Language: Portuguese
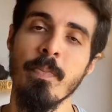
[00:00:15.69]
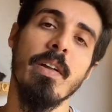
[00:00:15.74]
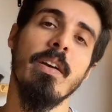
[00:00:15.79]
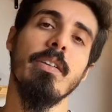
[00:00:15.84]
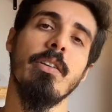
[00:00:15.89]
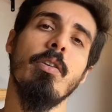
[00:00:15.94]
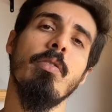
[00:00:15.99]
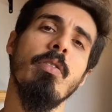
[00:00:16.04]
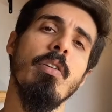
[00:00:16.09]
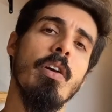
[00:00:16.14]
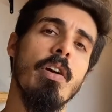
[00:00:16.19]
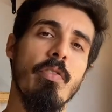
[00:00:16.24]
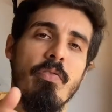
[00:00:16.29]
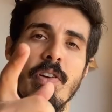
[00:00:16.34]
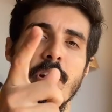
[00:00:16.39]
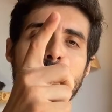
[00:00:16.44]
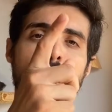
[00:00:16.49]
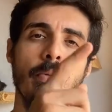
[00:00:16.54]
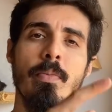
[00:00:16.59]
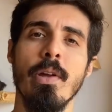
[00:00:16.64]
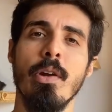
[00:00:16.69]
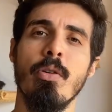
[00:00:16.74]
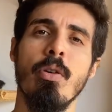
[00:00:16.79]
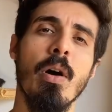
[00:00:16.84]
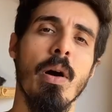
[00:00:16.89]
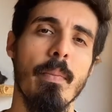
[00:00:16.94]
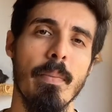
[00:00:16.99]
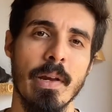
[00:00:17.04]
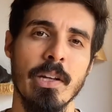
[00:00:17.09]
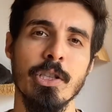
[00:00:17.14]
Então, fica comigo
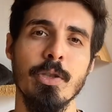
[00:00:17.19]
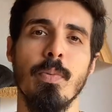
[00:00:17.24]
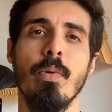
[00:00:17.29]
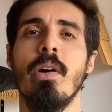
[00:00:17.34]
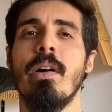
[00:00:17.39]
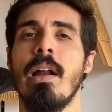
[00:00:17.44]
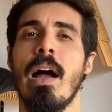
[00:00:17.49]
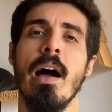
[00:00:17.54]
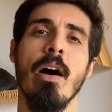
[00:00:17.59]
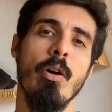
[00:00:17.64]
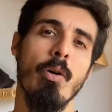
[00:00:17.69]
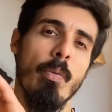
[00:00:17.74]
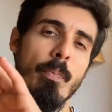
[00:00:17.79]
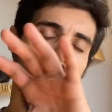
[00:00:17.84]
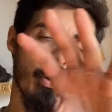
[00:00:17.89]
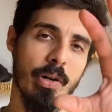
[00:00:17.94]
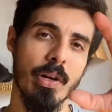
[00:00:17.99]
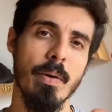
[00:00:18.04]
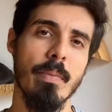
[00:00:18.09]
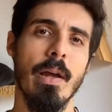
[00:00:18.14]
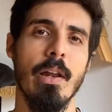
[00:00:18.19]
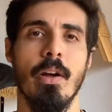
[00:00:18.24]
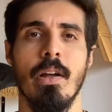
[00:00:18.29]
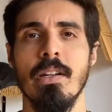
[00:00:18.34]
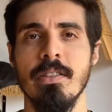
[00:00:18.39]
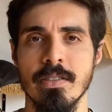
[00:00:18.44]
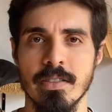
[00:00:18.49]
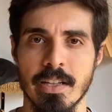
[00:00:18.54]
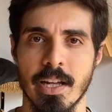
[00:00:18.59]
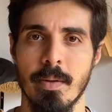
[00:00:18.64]
para a gente explorar um pouquinho melhor
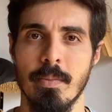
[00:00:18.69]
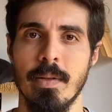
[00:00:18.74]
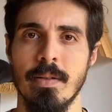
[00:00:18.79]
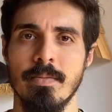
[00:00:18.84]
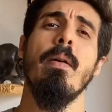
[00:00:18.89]
esse tema.